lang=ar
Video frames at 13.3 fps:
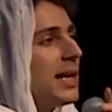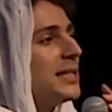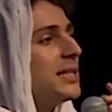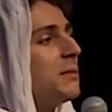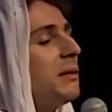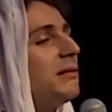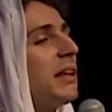
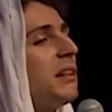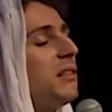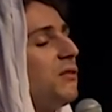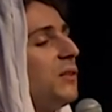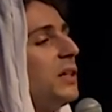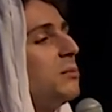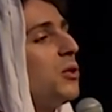لازم
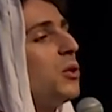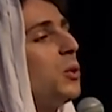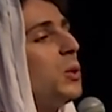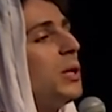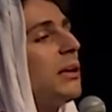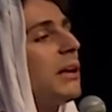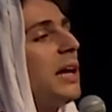تكفي من
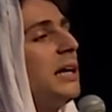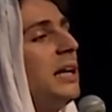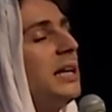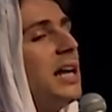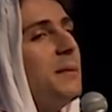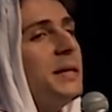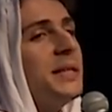ظهورك
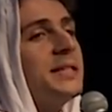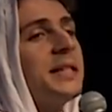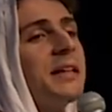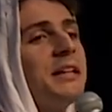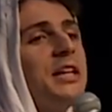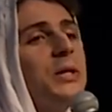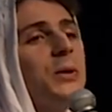الإعلامي
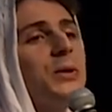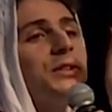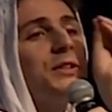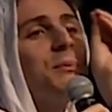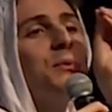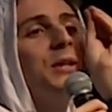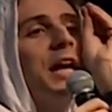سكري
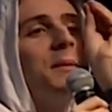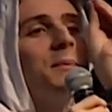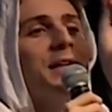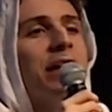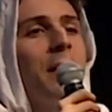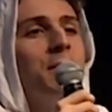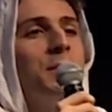له تمه لأكلك